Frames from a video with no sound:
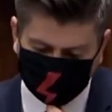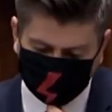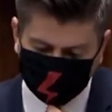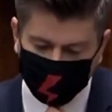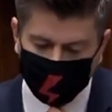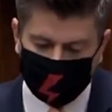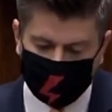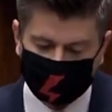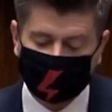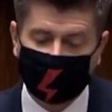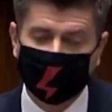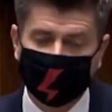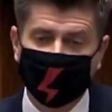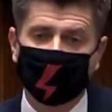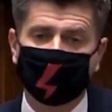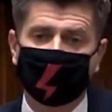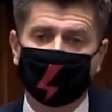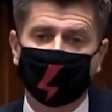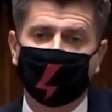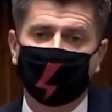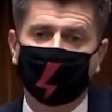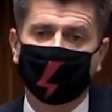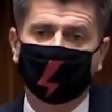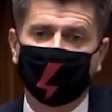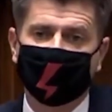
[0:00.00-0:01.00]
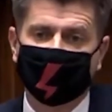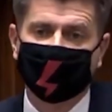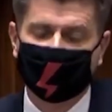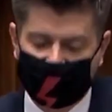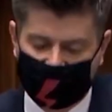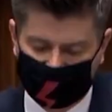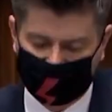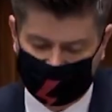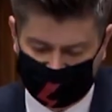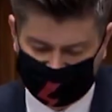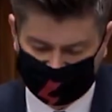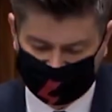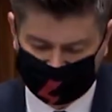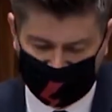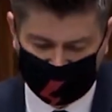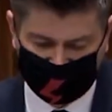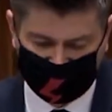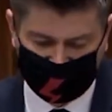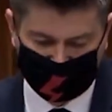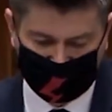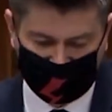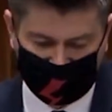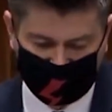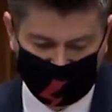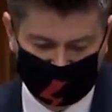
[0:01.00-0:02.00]
pytania prejudycjalne w sprawie
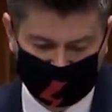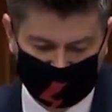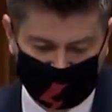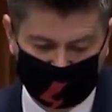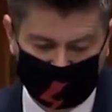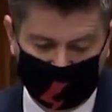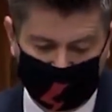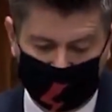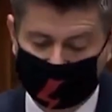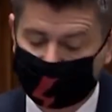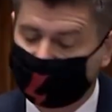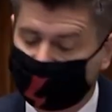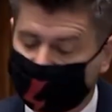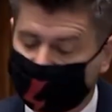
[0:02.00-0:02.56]
praworządności.